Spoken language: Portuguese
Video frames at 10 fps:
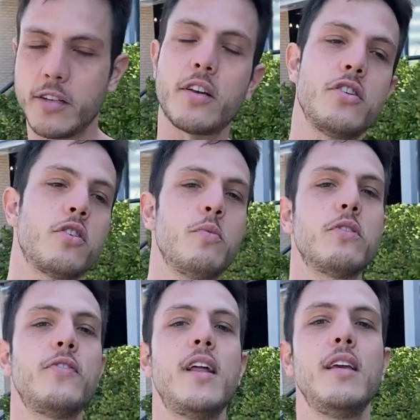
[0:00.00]
deixa a gente
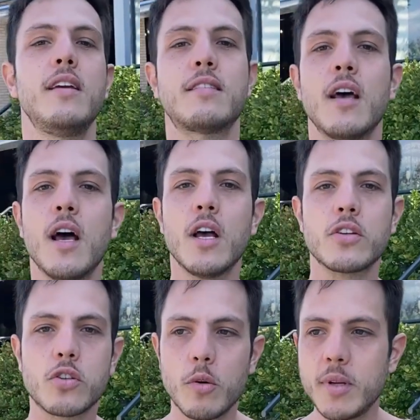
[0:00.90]
muito feliz
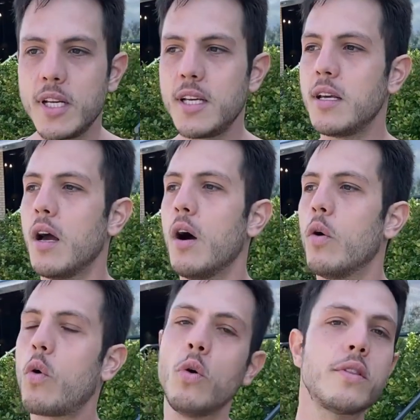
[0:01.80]
sobre
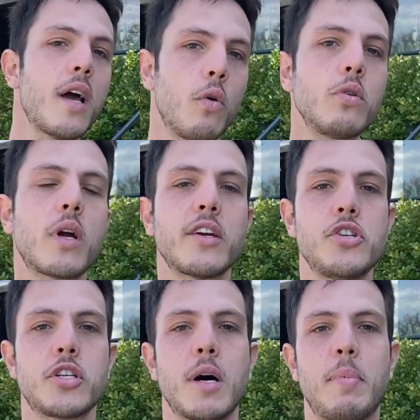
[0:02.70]
o conteúdo que a
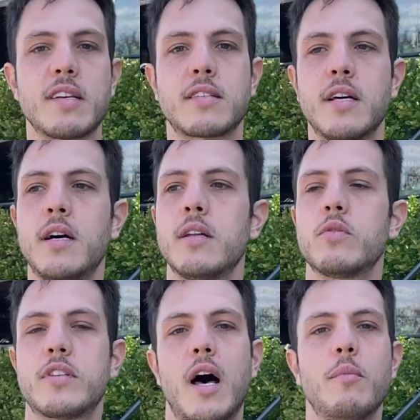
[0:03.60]
gente está
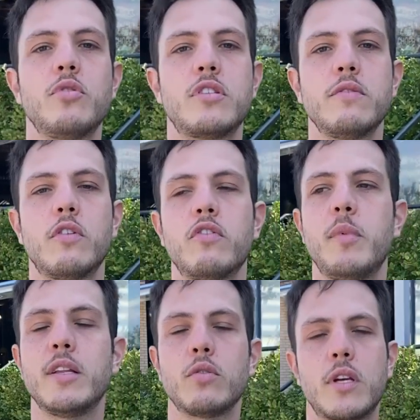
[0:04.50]
passando, sabe? O
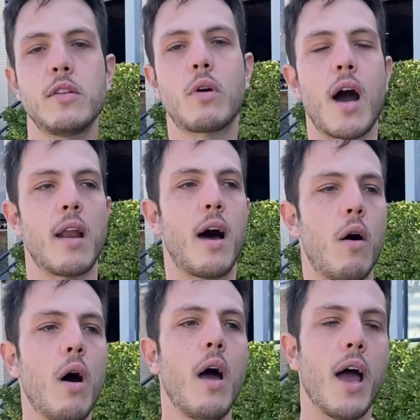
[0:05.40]
desenvolvimento aqui do
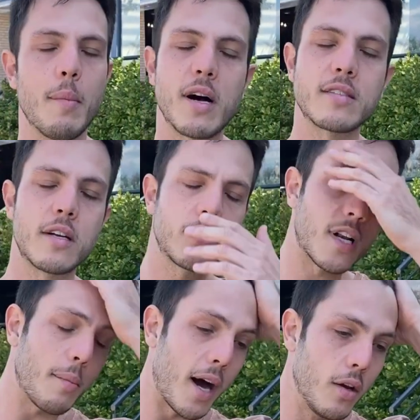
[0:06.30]
canal é bastante
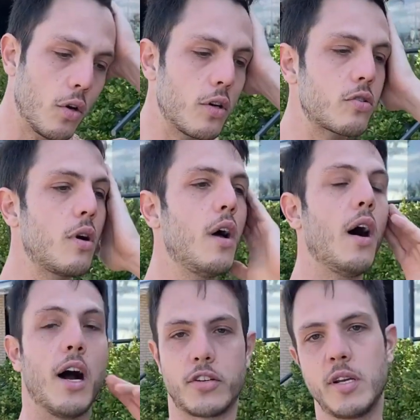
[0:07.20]
trabalhoso.
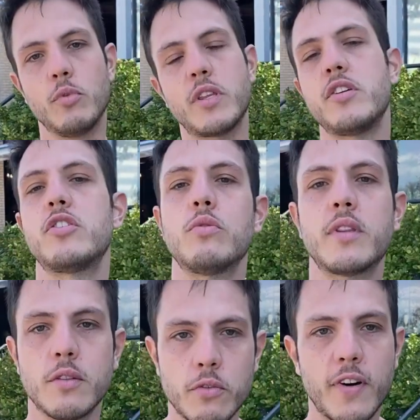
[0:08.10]
Acho que muita gente não,
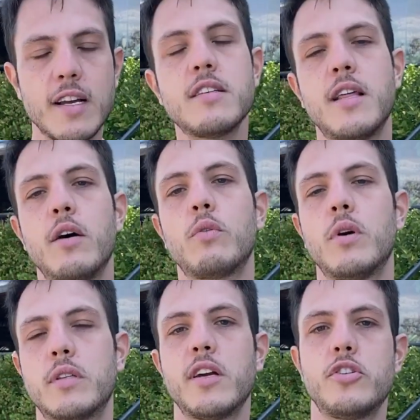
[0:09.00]
não, faz ideia o
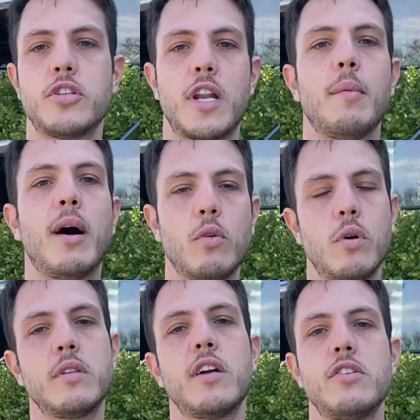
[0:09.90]
quanto que a gente trabalha, o
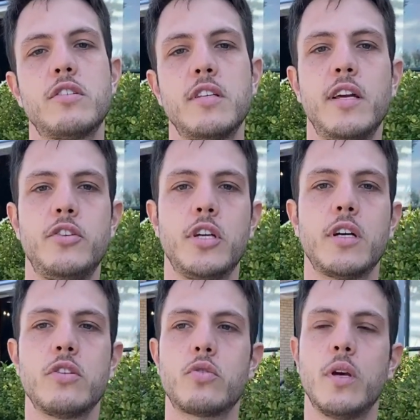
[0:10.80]
quanto que a gente se
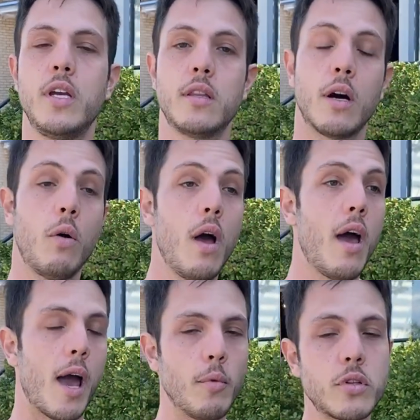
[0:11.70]
dedica nisso aí. Então,
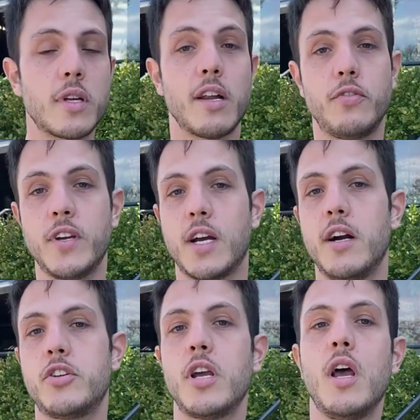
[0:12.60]
é muito
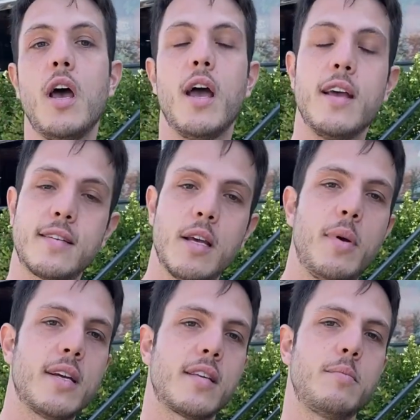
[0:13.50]
gratificante
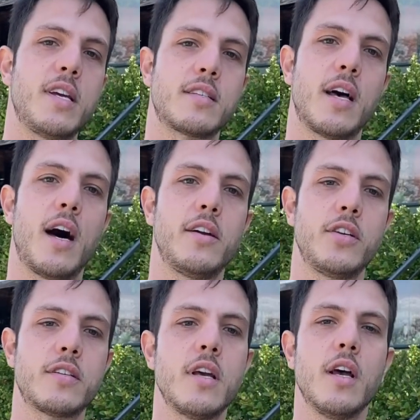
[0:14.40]
receber essas
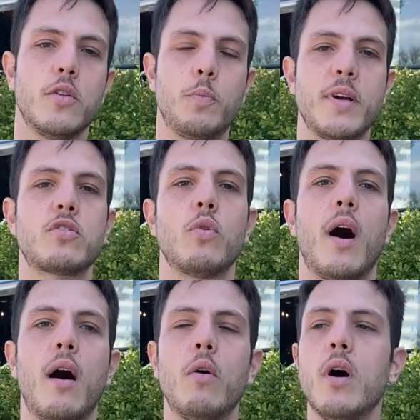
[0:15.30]
mensagens do
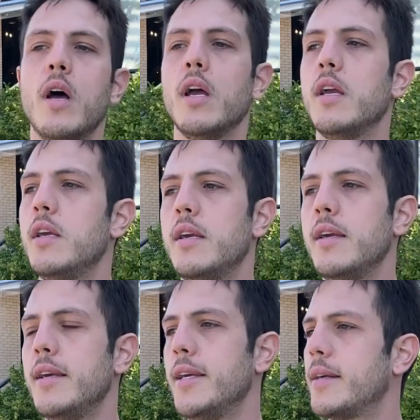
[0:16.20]
pessoal.
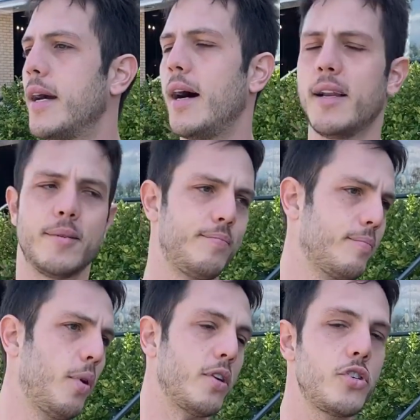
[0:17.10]
E, cara,
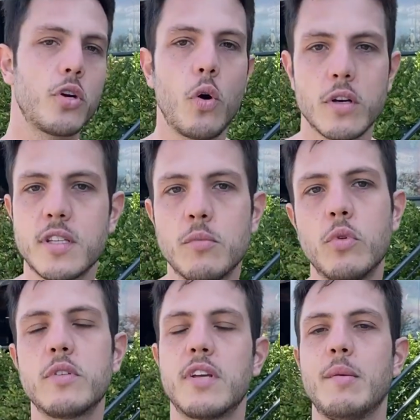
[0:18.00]
pô, a gente gosta
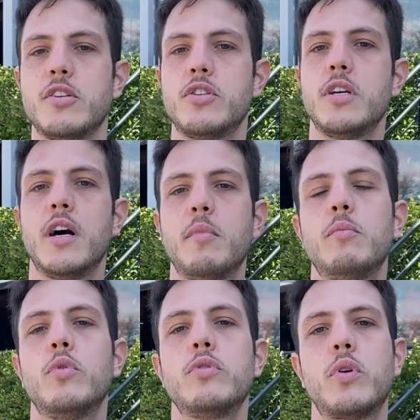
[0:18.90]
muito, sabe? A gente ama
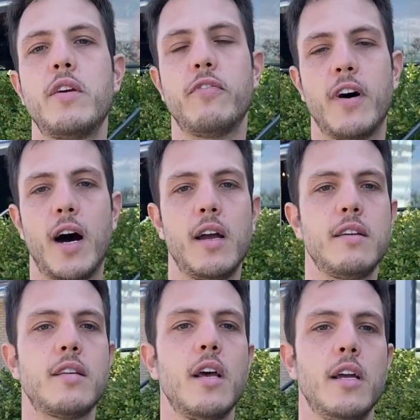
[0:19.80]
muito o que
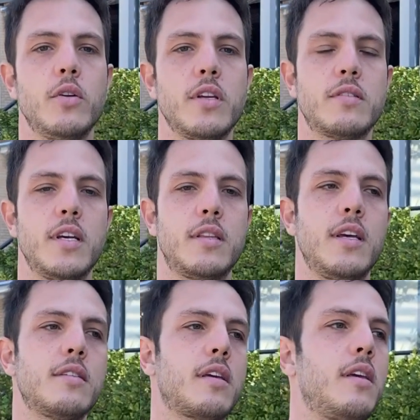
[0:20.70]
faz. Eu tenho
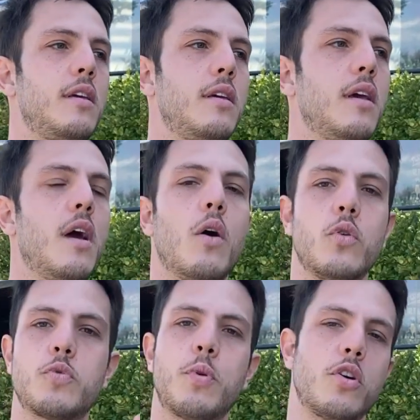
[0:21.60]
certeza que
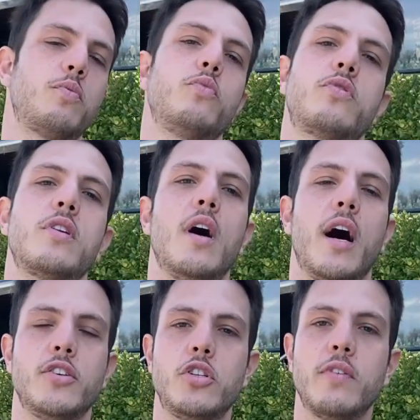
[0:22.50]
os próximos
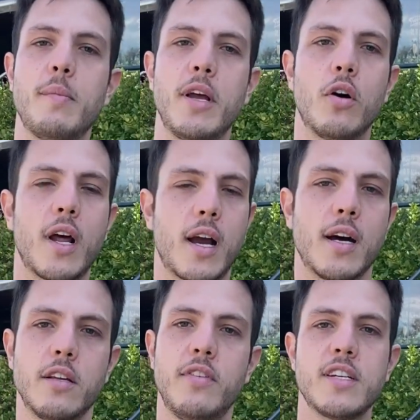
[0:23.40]
a gente vai melhorar
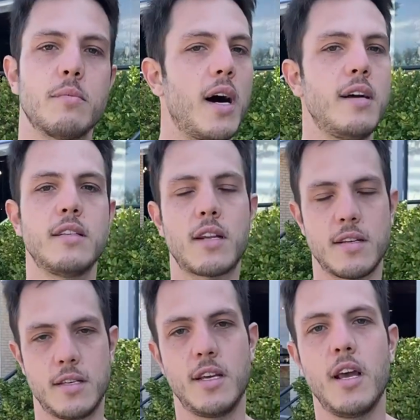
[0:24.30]
cada vez mais e
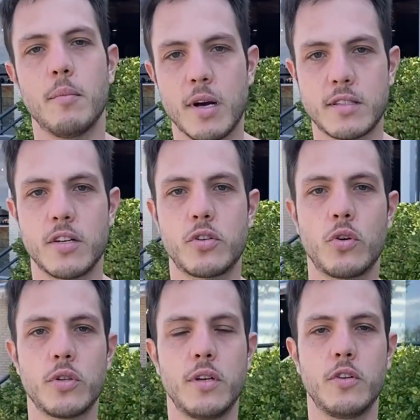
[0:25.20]
trazer bastante
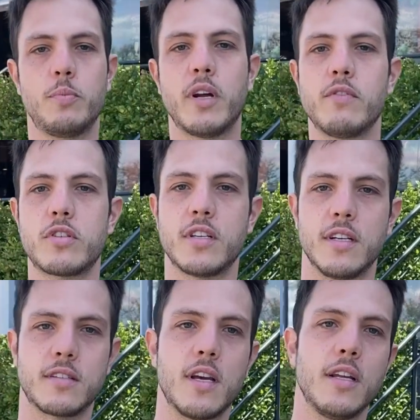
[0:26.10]
conteúdo para
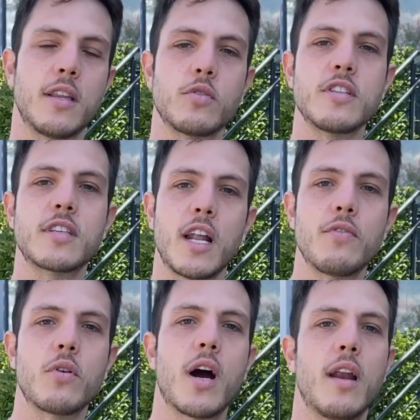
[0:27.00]
vocês. Então se
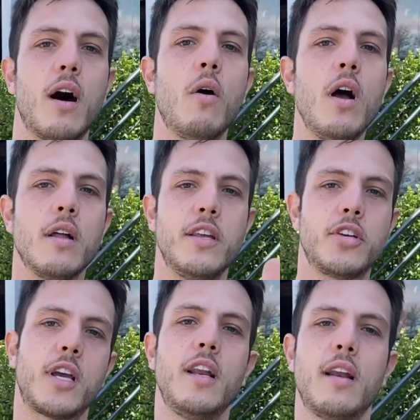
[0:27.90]
inscreve no canal,
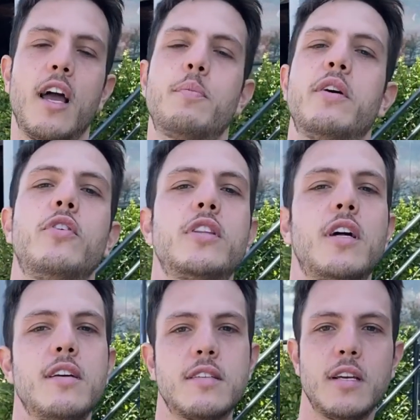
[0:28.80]
deixa aquele like para
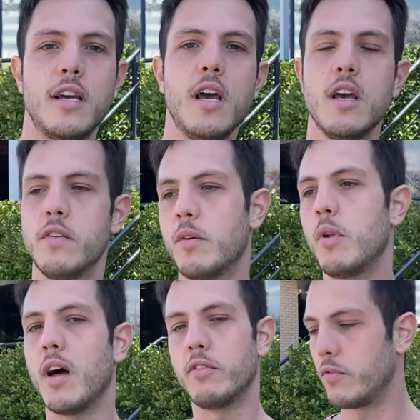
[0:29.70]
fortalecer e vamos
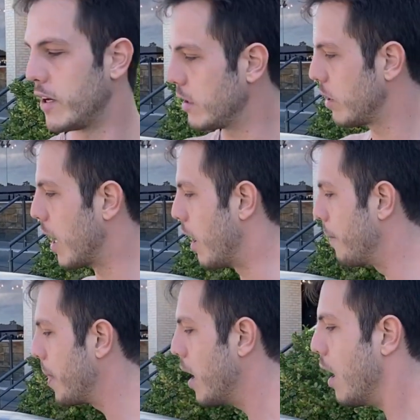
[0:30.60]
lá, vamos falar do
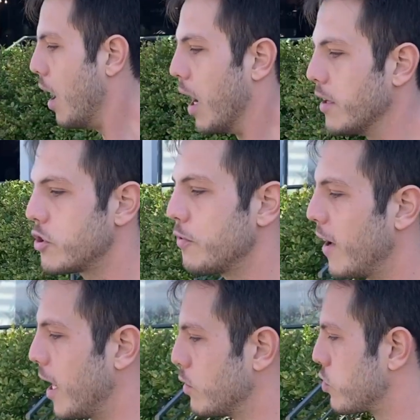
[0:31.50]
carro. Antes de
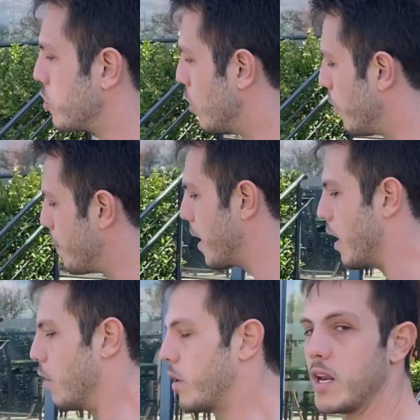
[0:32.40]
falar do som,
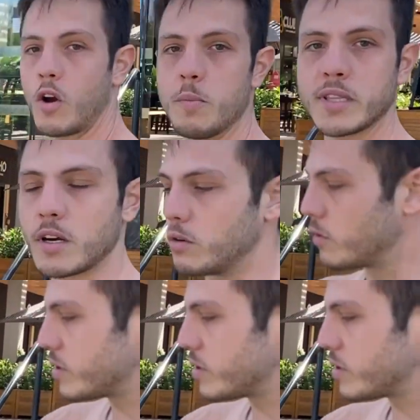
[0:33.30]
eu queria comentar com